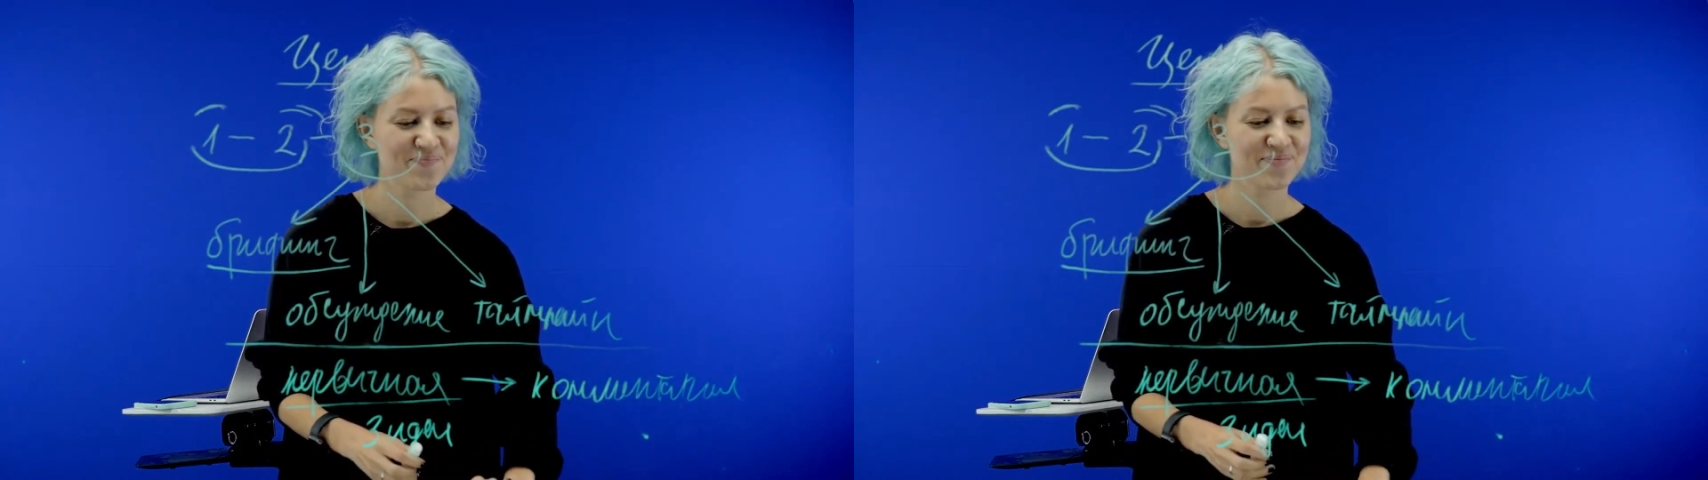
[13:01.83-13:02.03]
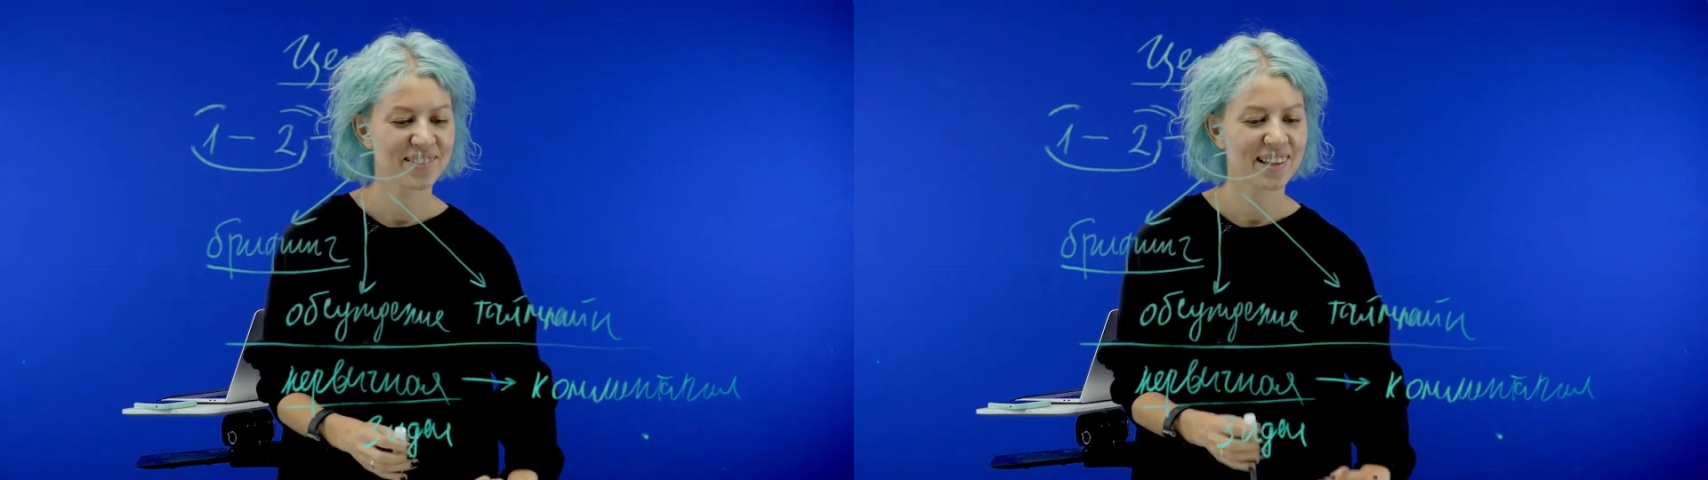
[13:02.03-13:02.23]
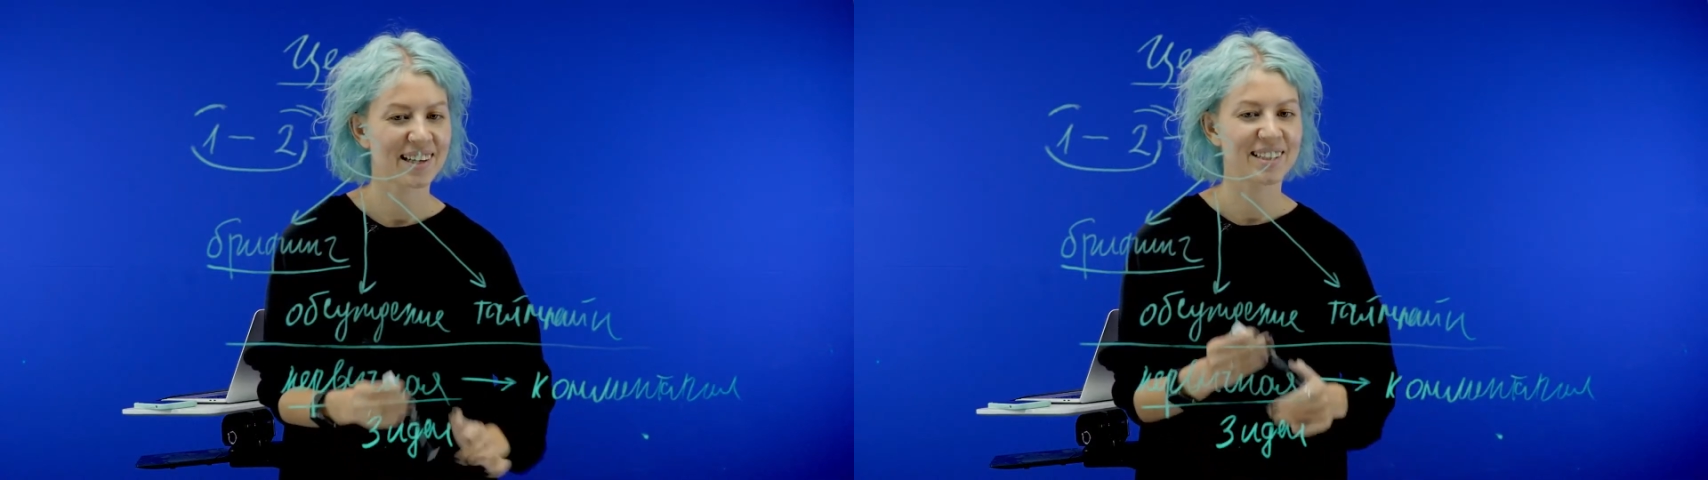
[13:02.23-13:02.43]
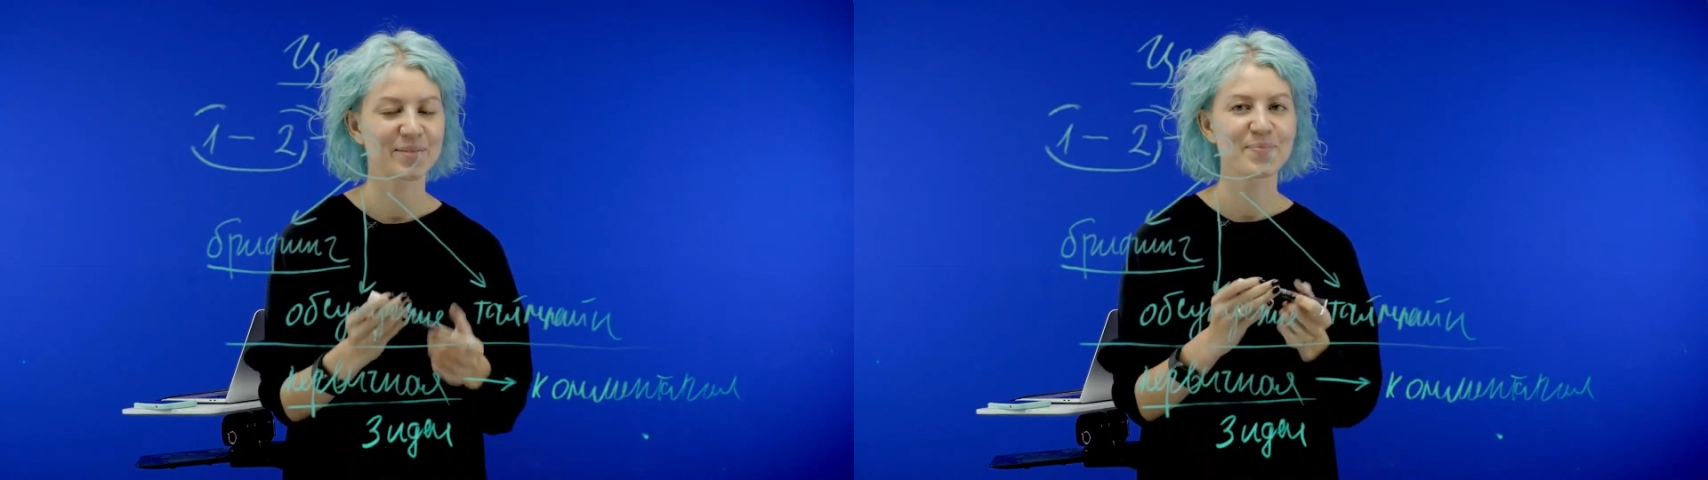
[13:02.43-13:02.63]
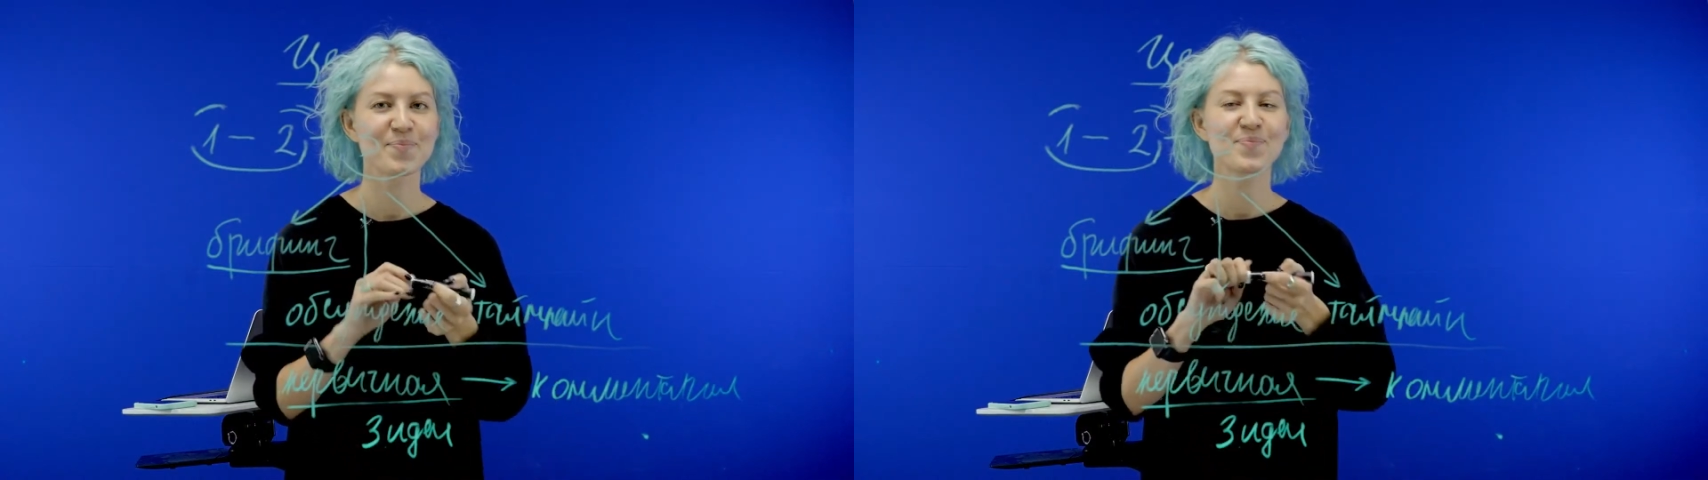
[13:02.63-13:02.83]
Так,
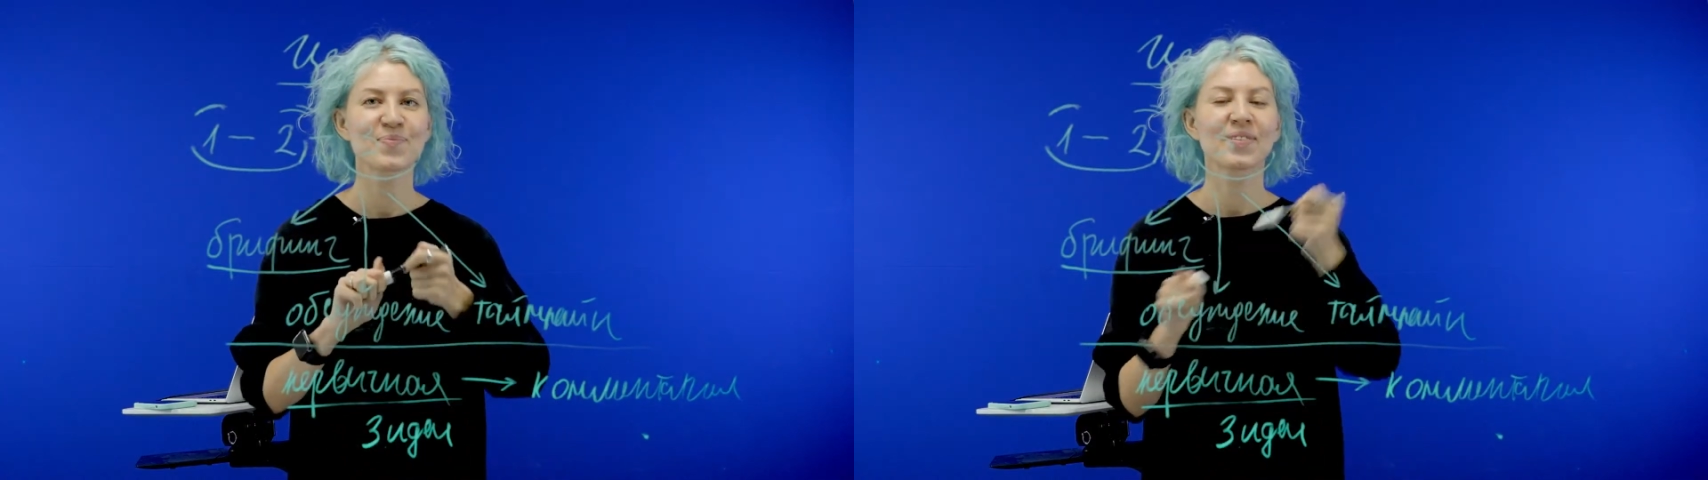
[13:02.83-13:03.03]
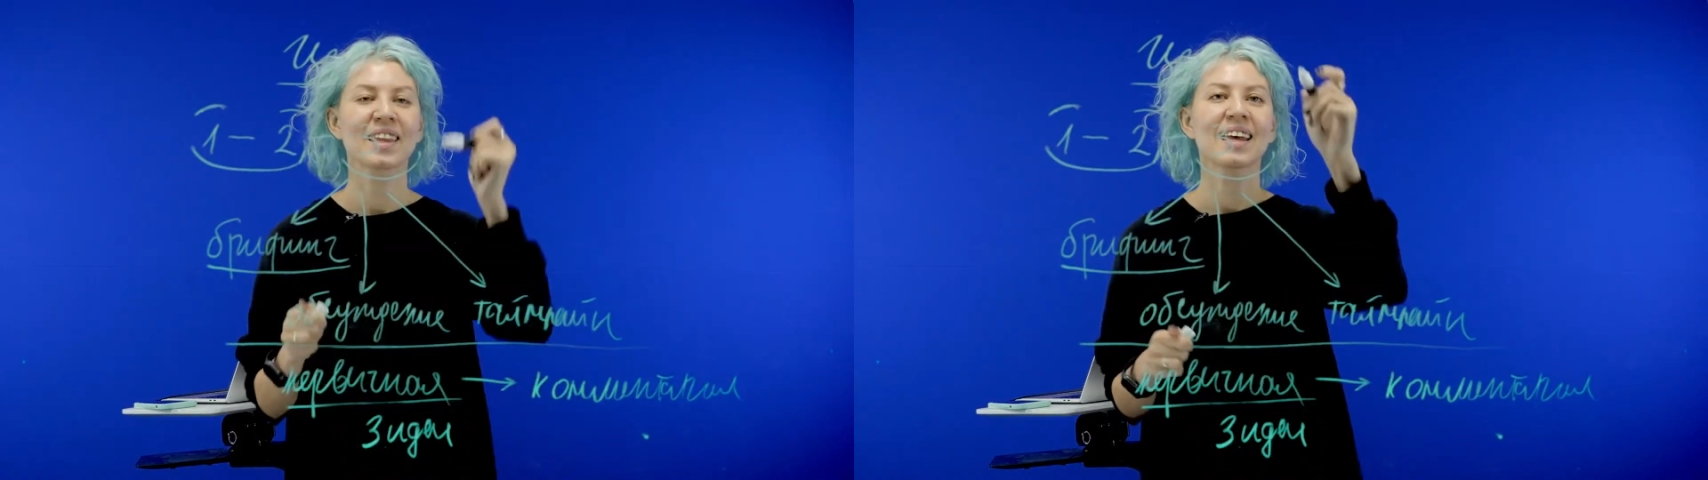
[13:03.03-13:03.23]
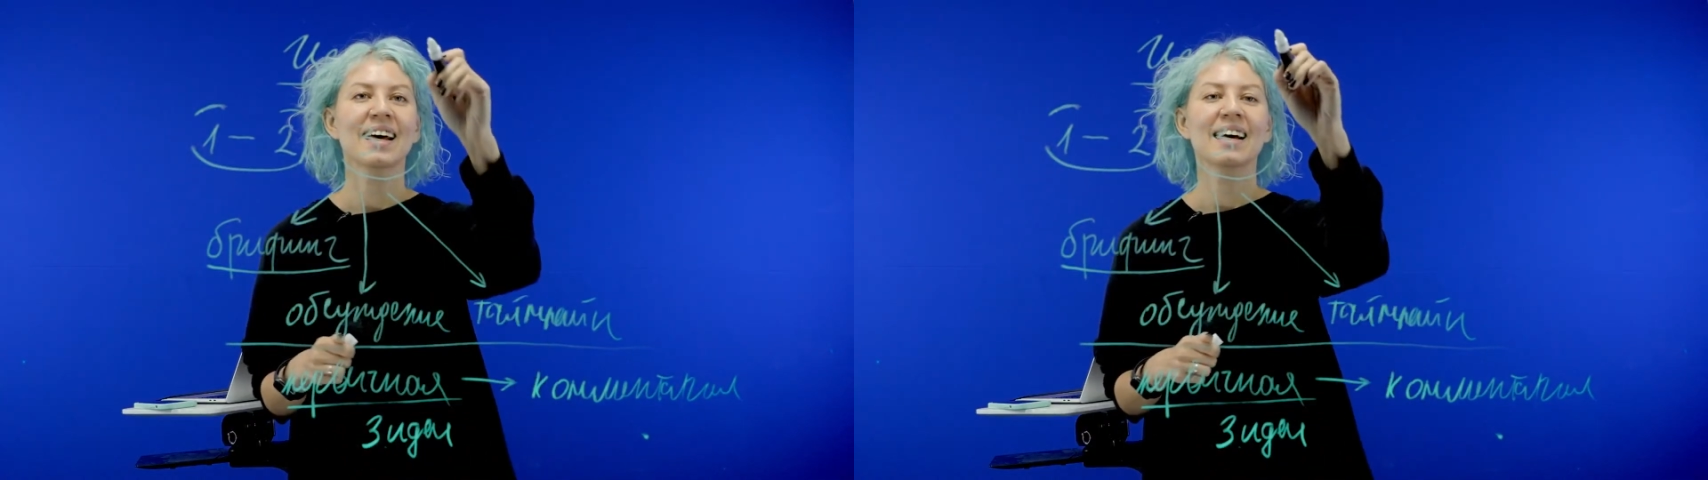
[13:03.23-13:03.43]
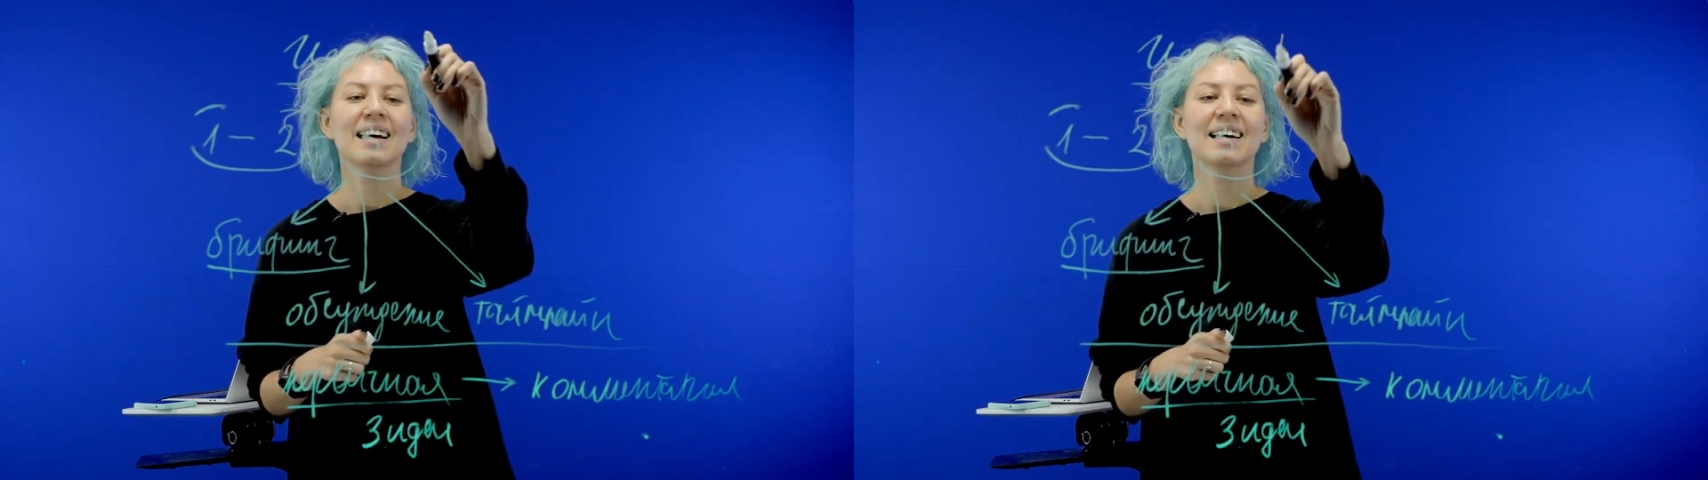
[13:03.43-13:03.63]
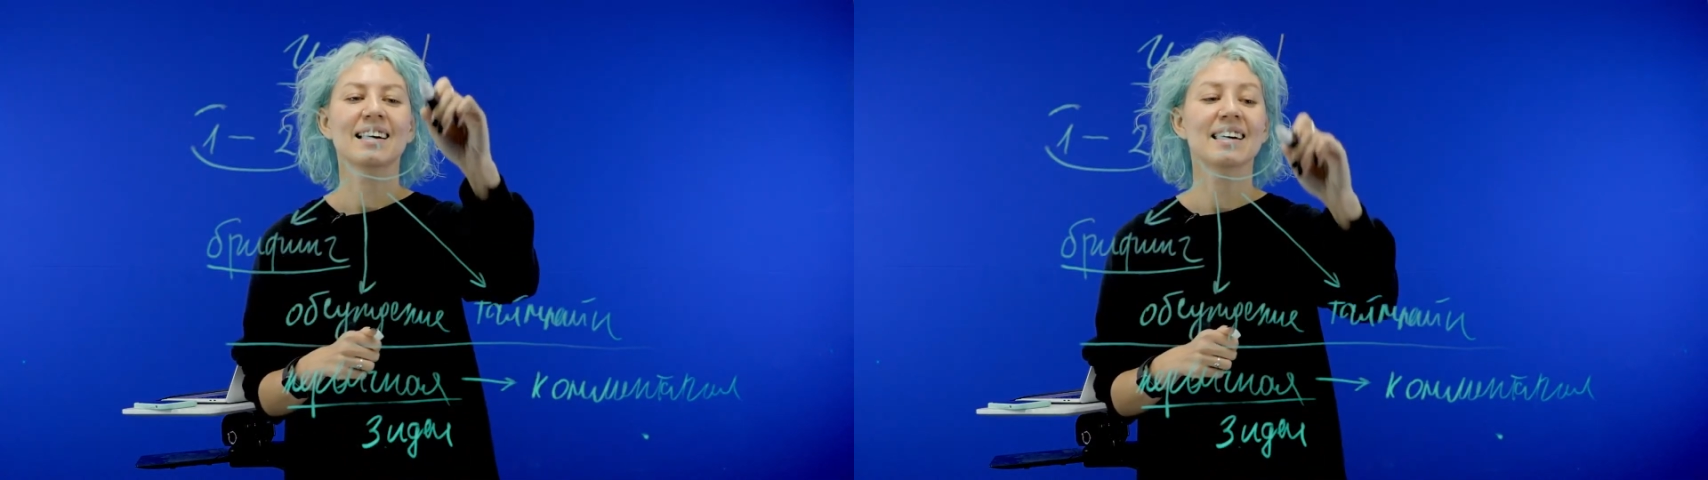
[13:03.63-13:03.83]

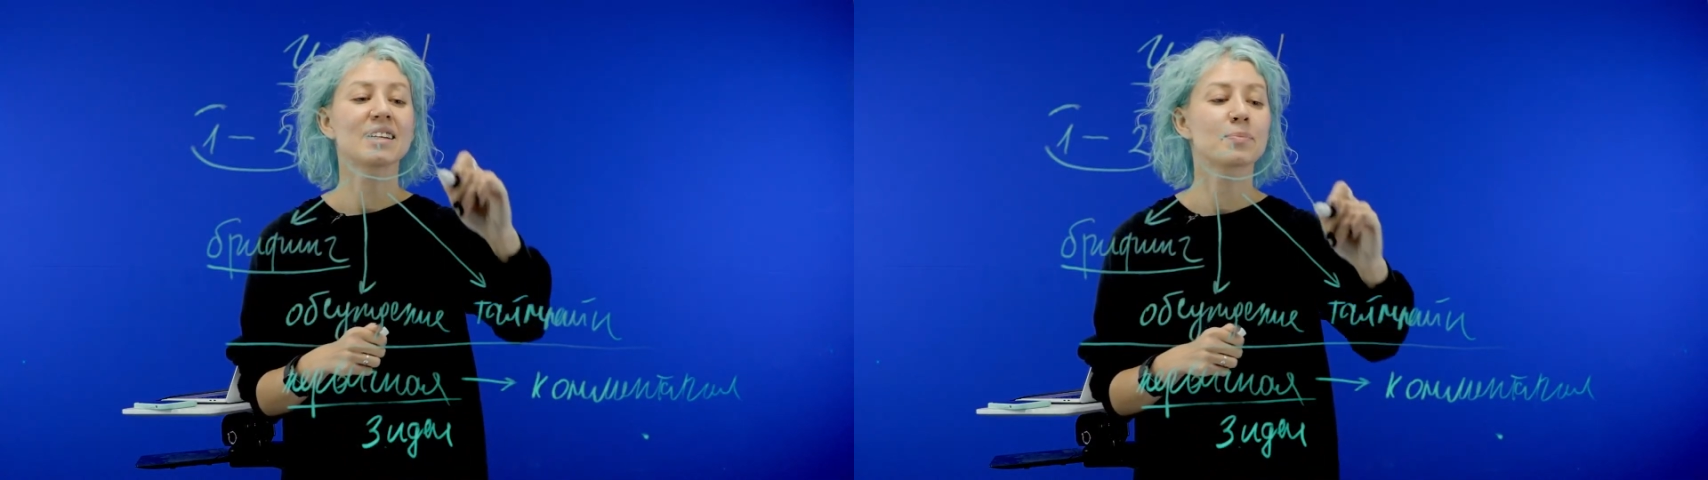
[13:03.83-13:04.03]
а,